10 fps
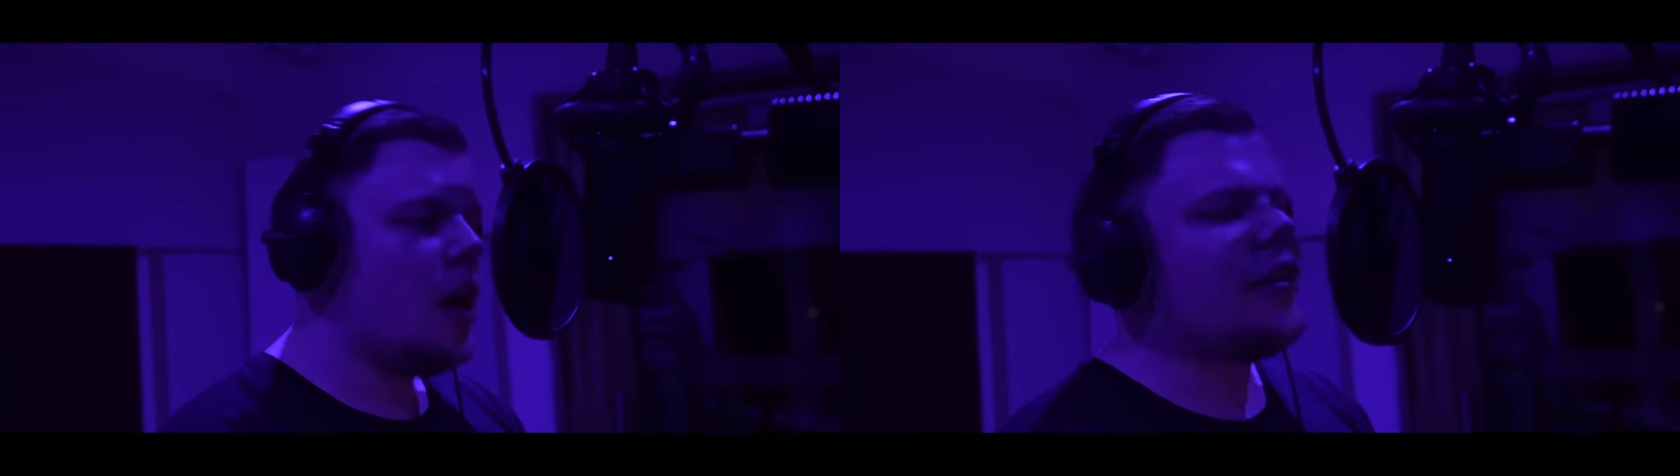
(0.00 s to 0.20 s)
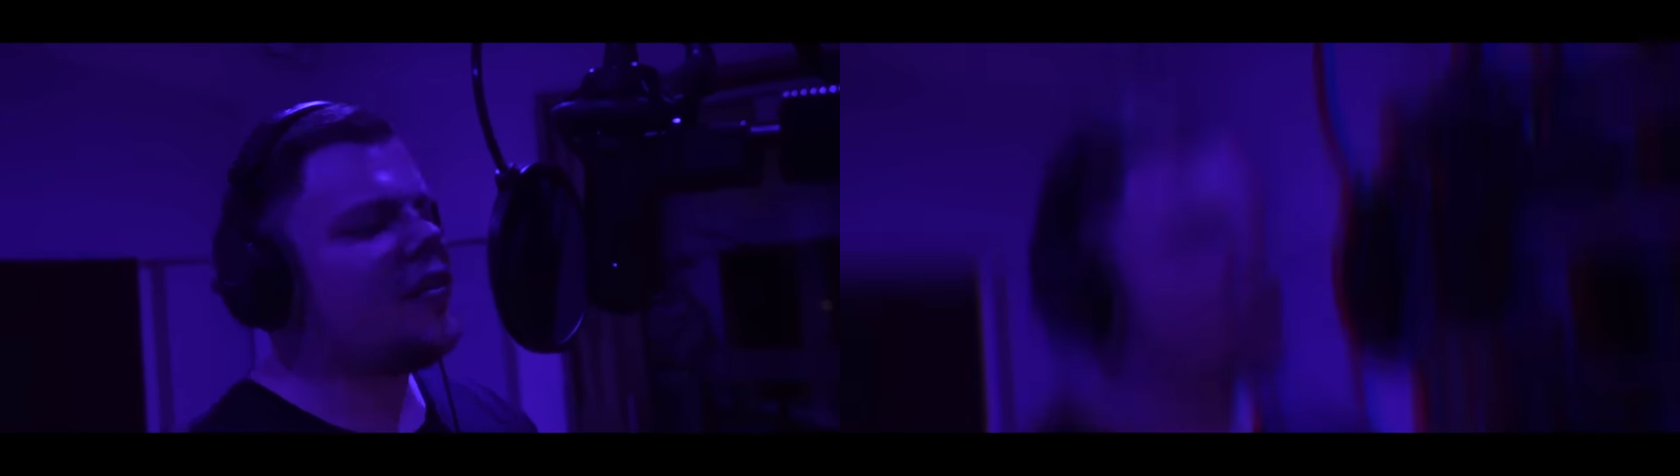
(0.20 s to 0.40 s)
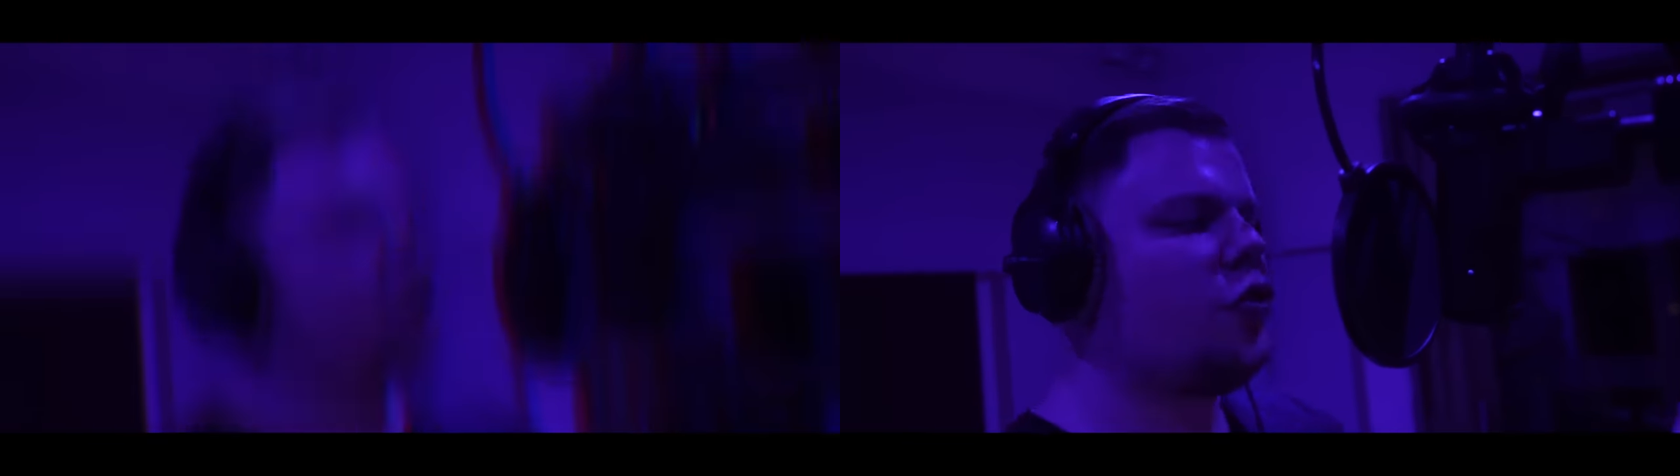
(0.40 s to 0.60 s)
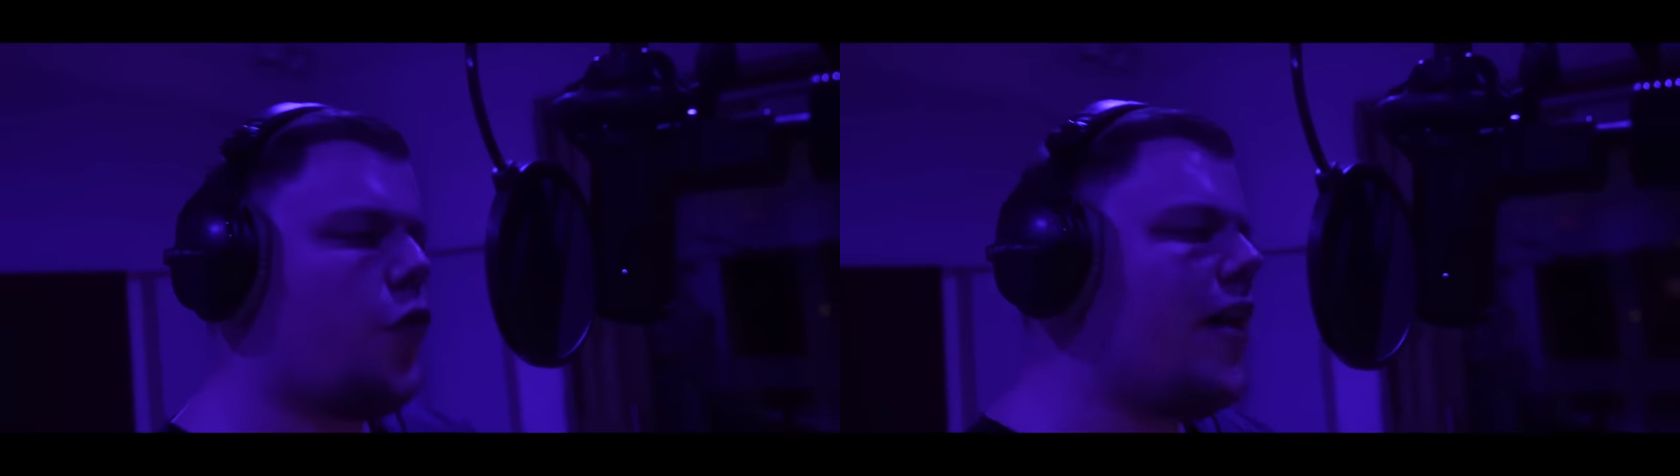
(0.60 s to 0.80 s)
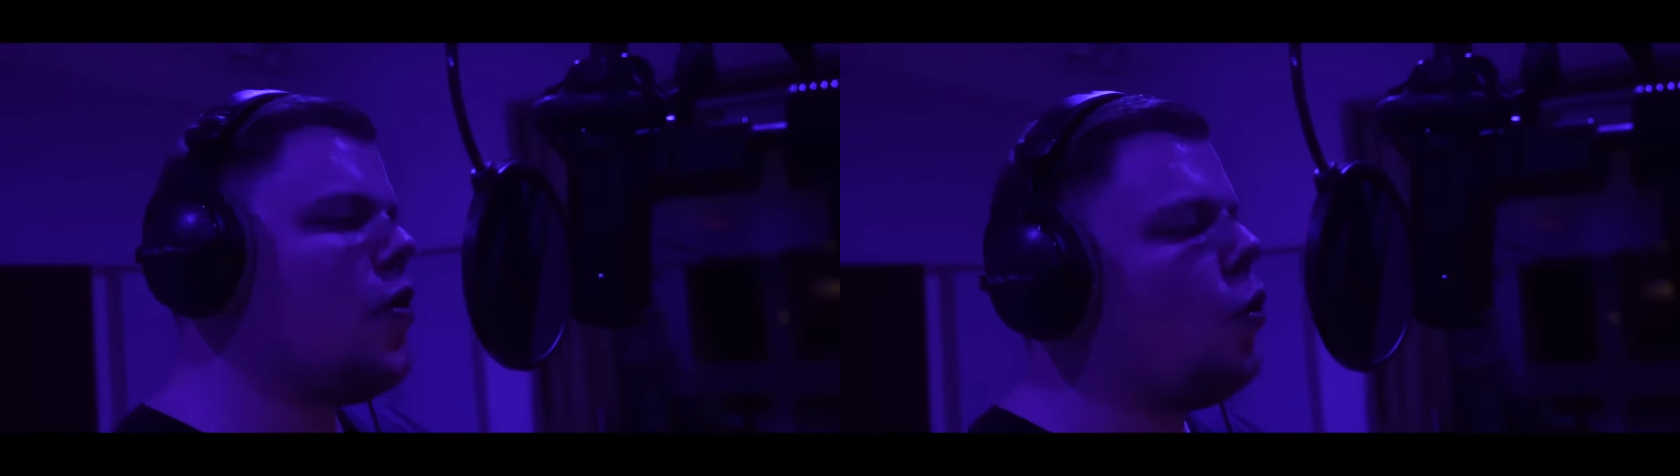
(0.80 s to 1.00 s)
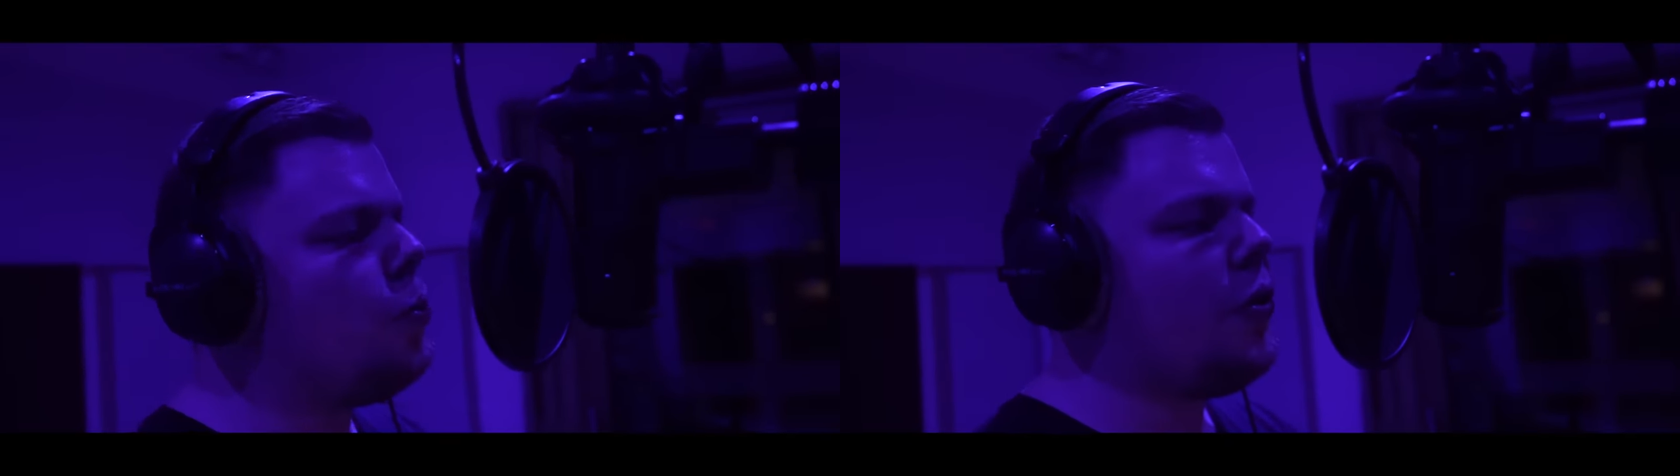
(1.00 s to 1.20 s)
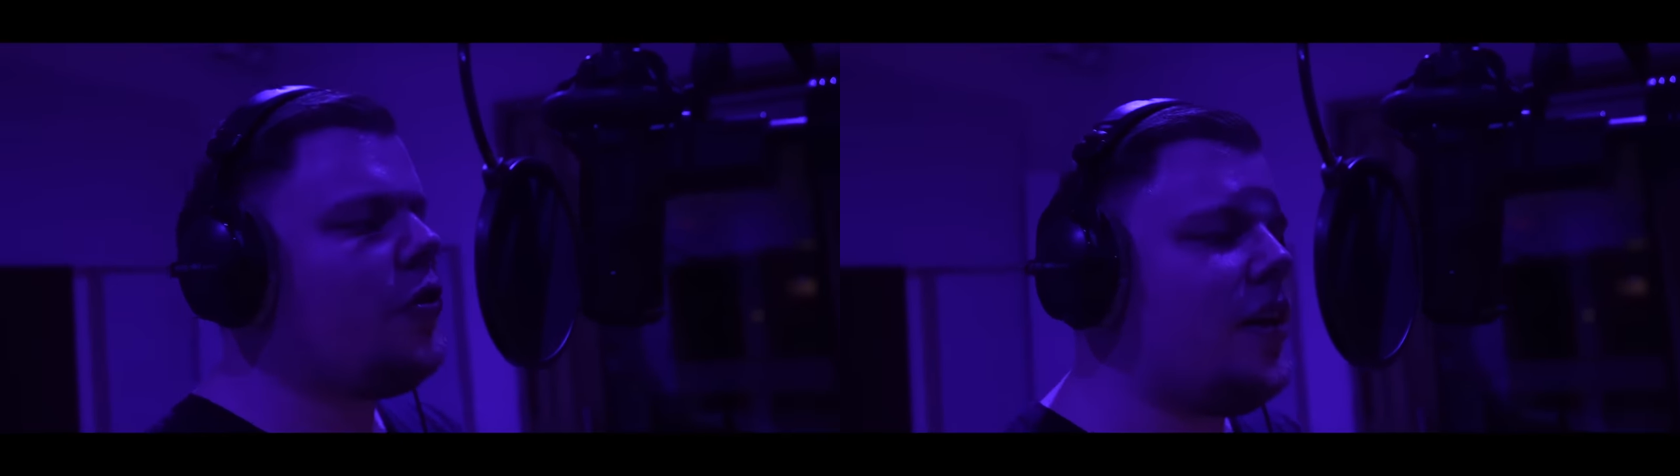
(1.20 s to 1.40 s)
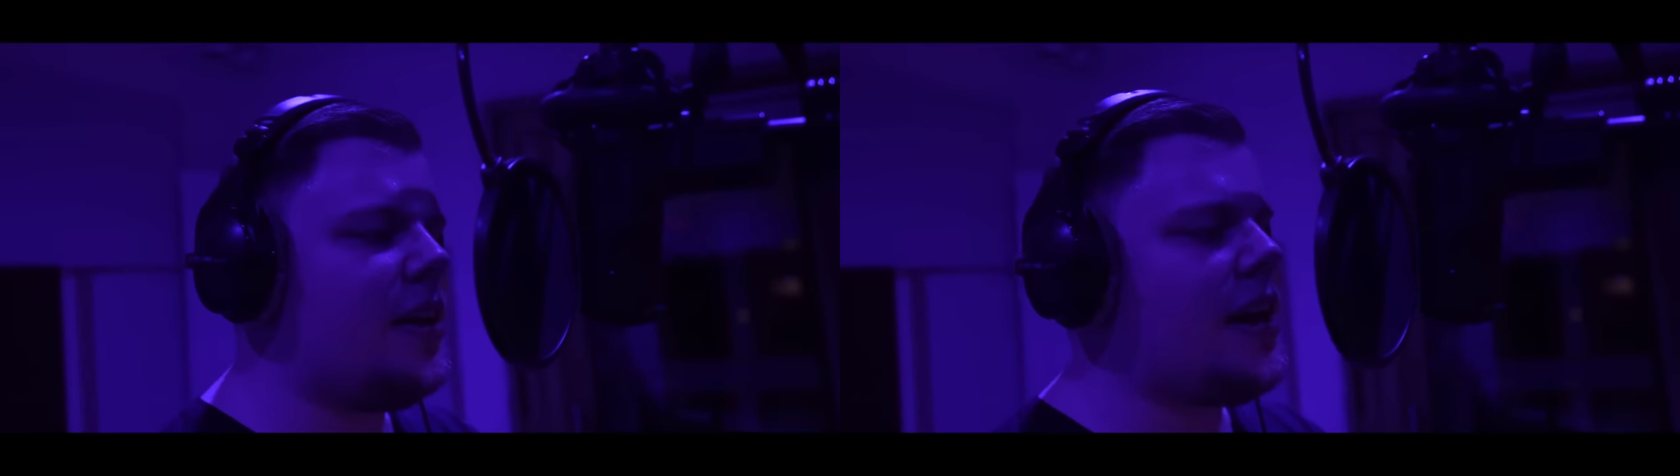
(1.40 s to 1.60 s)
Dass ich den Schweinehund
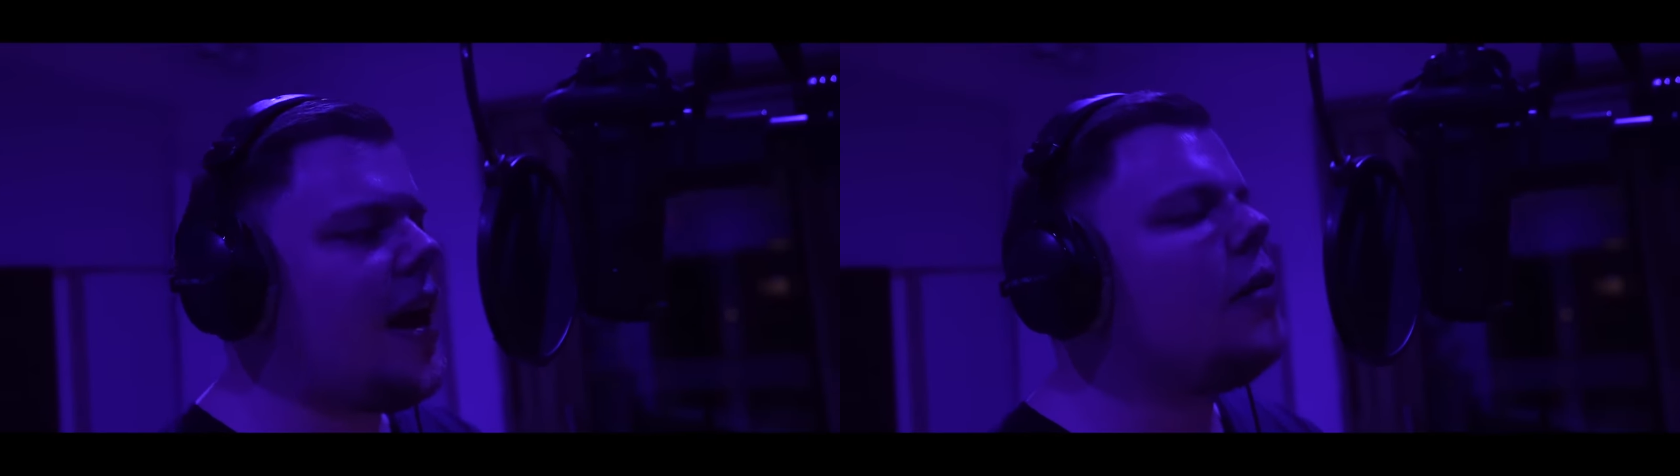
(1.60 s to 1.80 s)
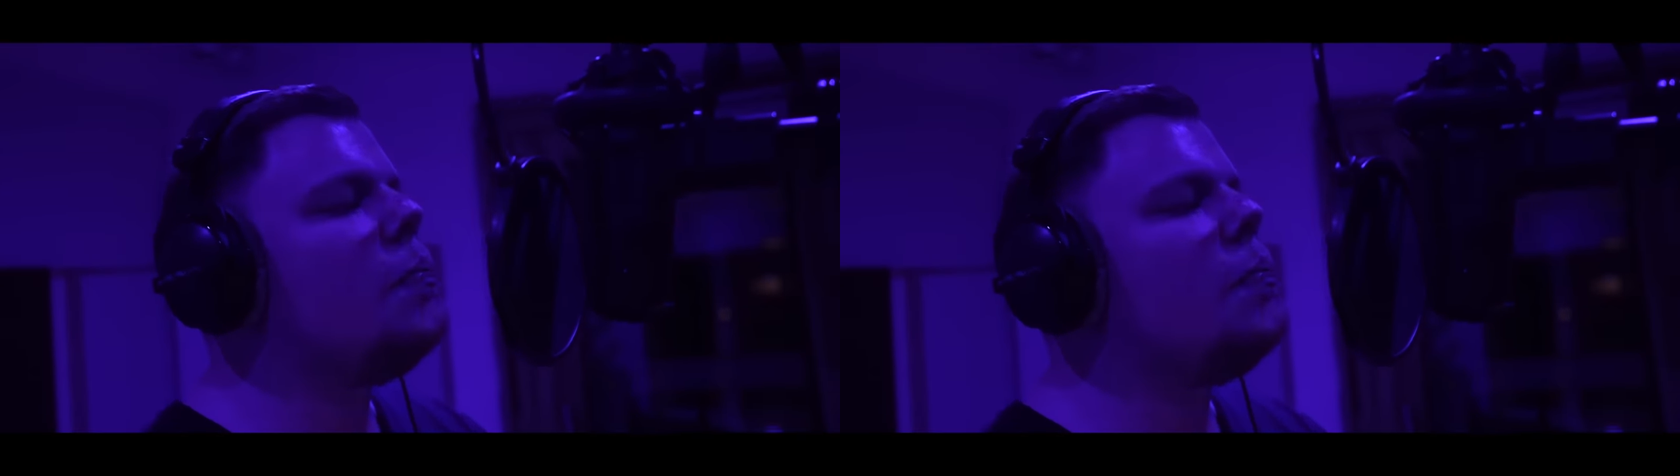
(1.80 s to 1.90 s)
besiegen kann.